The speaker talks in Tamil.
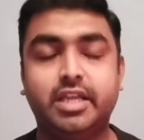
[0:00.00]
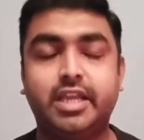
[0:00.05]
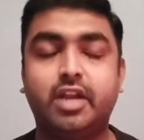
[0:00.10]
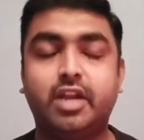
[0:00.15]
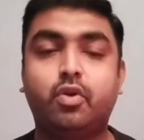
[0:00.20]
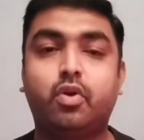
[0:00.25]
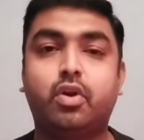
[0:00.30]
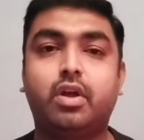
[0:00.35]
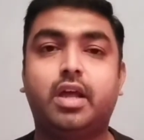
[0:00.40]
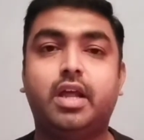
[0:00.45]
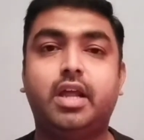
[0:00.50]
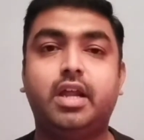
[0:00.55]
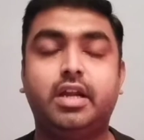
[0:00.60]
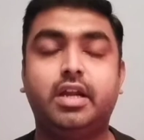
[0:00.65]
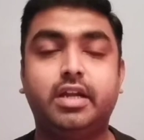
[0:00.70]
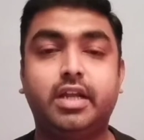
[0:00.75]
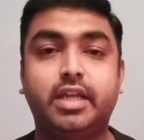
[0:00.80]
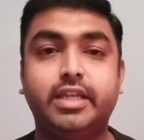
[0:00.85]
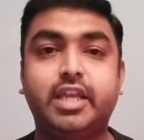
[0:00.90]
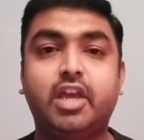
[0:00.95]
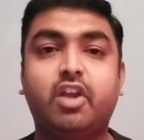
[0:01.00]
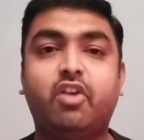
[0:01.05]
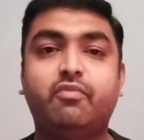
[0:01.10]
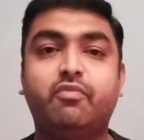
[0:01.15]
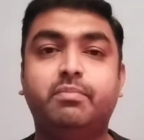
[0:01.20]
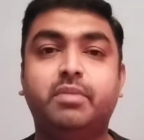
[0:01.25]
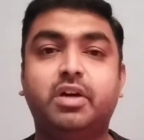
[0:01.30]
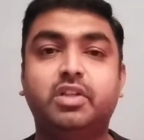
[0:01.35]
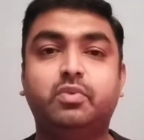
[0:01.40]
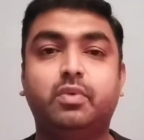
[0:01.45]
என்னோட இயர்
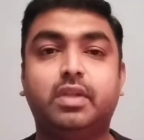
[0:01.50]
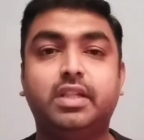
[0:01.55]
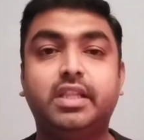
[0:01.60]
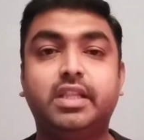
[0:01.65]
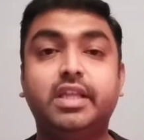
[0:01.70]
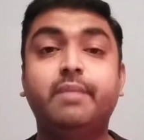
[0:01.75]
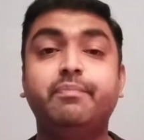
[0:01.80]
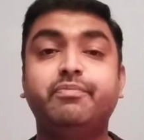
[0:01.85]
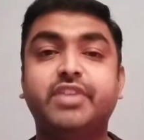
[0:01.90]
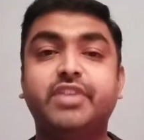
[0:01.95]
ஆஃப் பர்த் வந்து